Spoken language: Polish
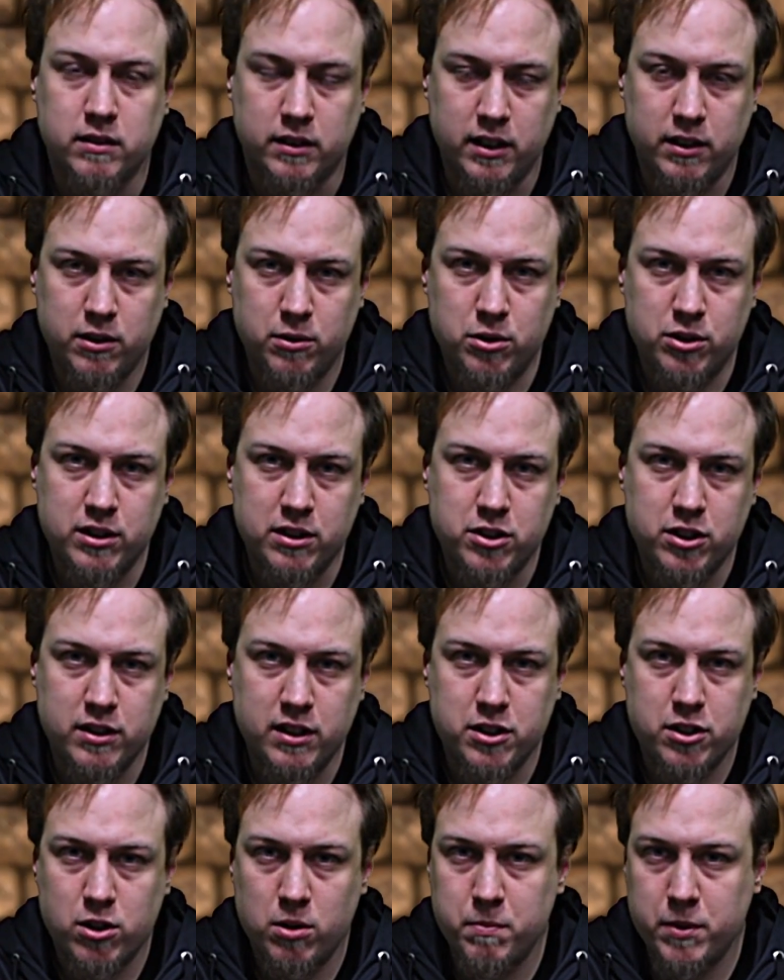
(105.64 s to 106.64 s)
Kiedy już
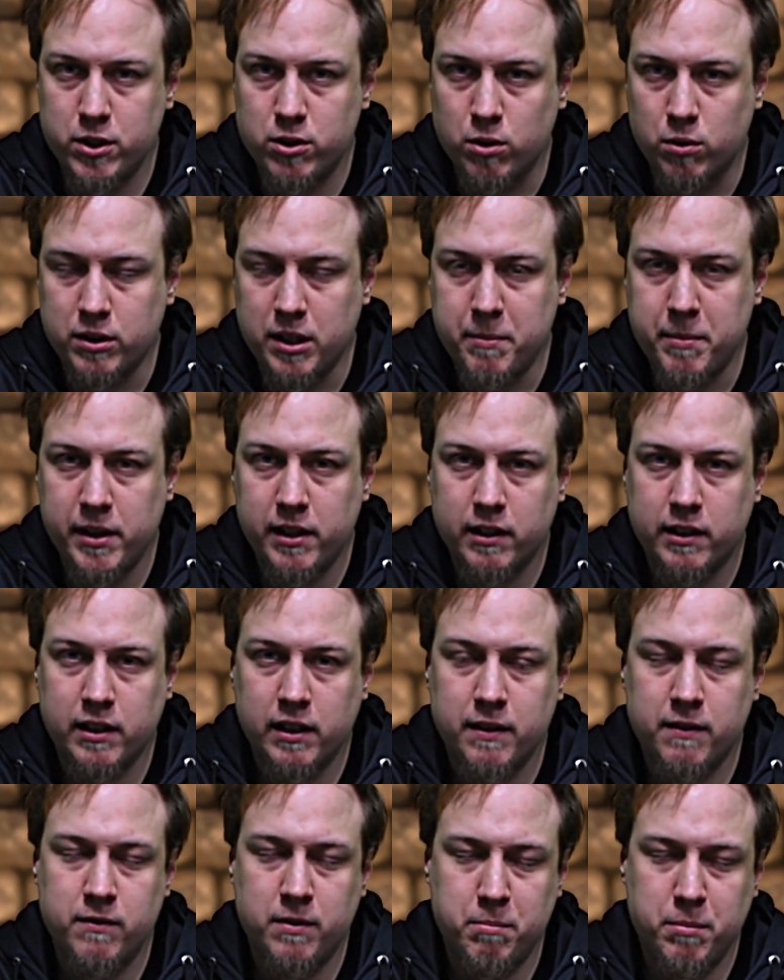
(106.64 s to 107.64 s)
zaczynacie robić tą
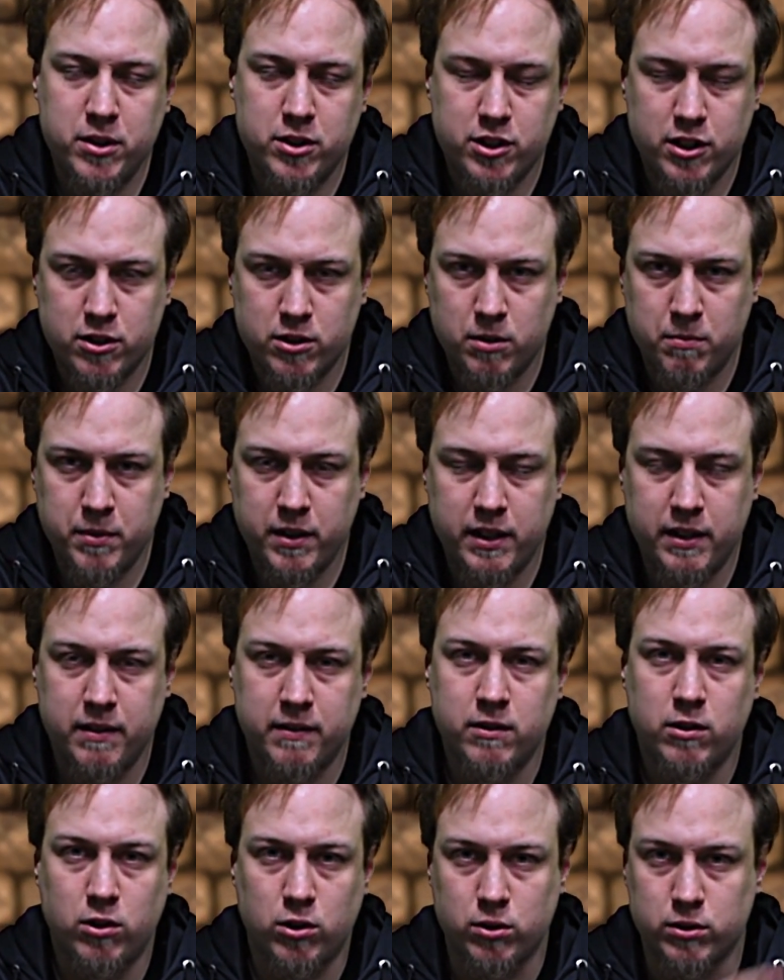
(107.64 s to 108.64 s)
tabelkę, wypiszcie sobie
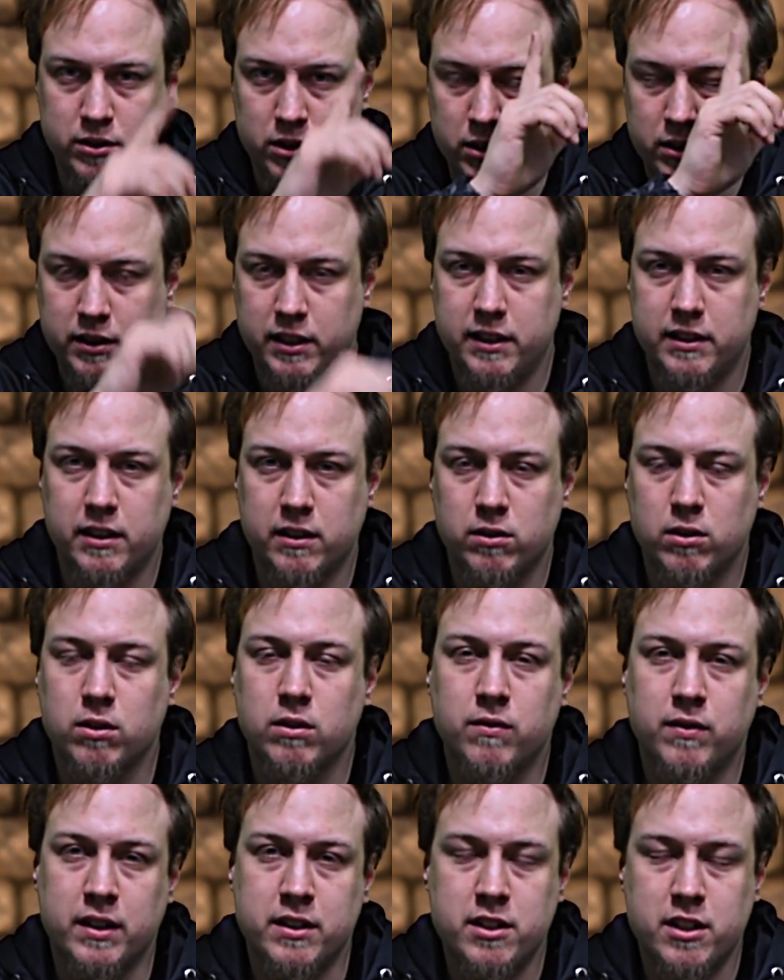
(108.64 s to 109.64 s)
od 1 do
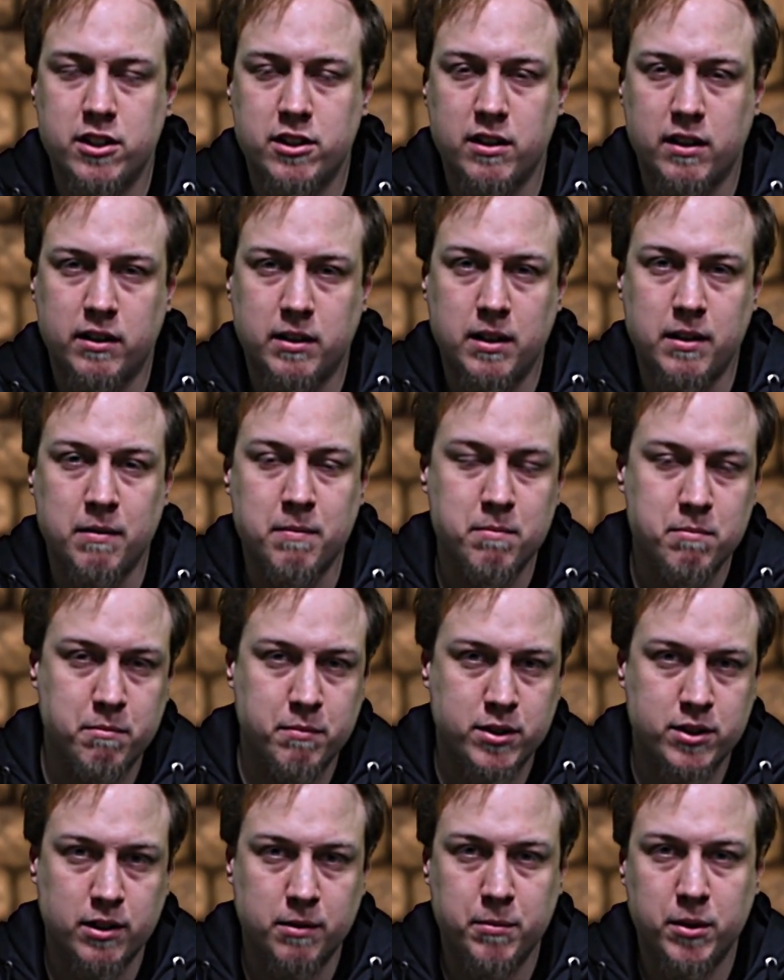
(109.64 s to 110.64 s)
20 te
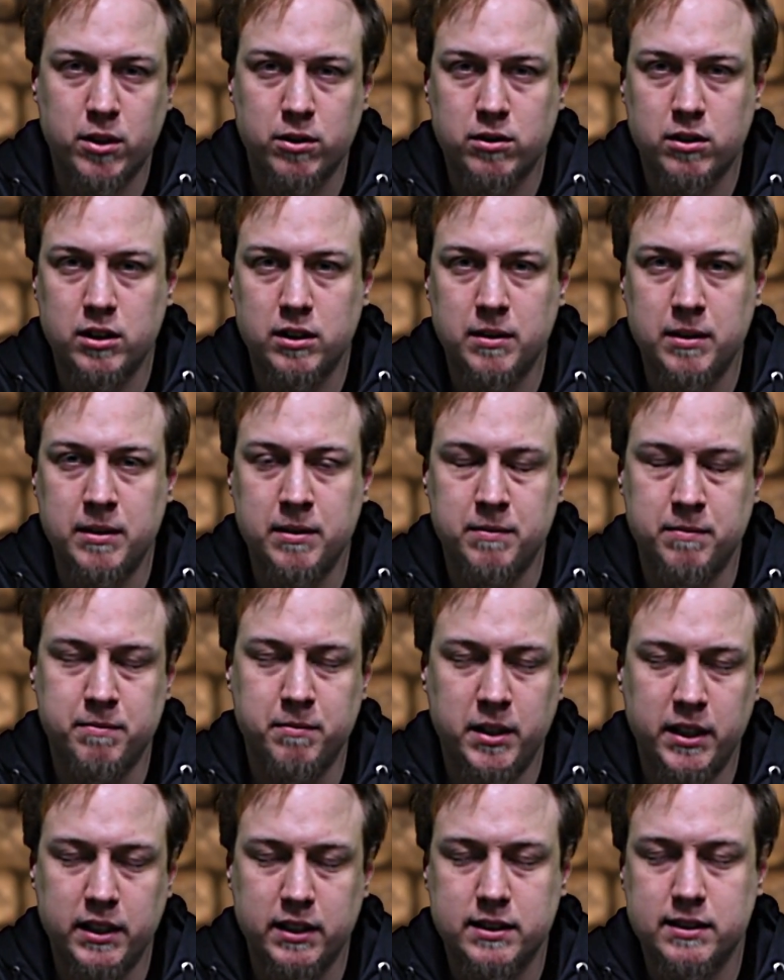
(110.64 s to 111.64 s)
przedmioty,
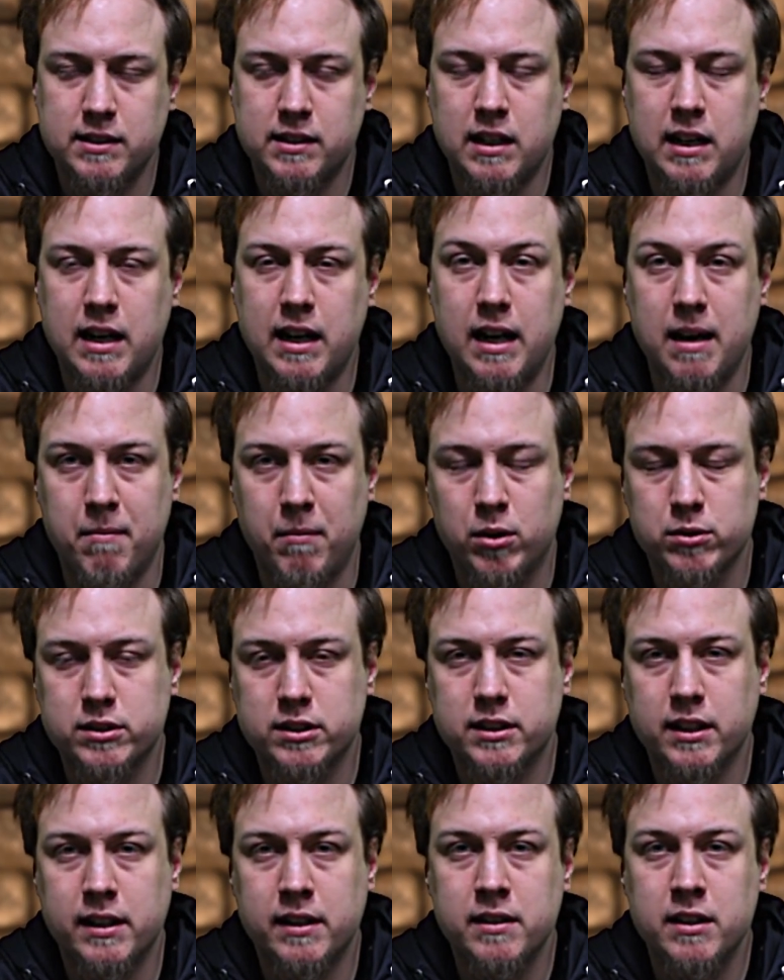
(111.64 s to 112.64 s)
miejsca,
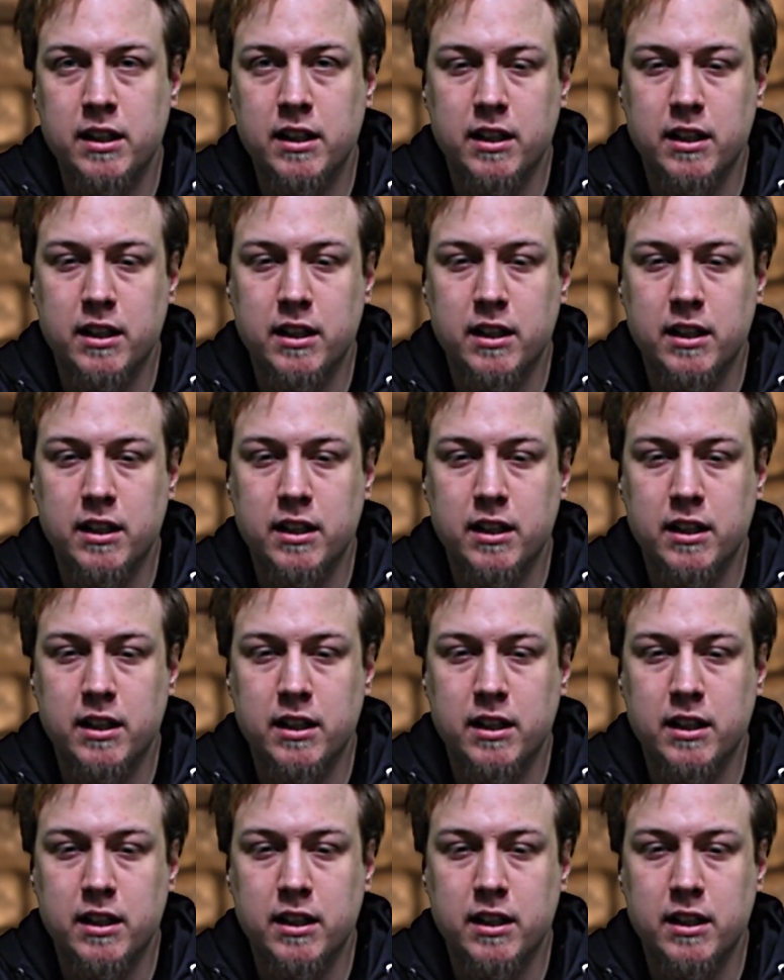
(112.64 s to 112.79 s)
emocje.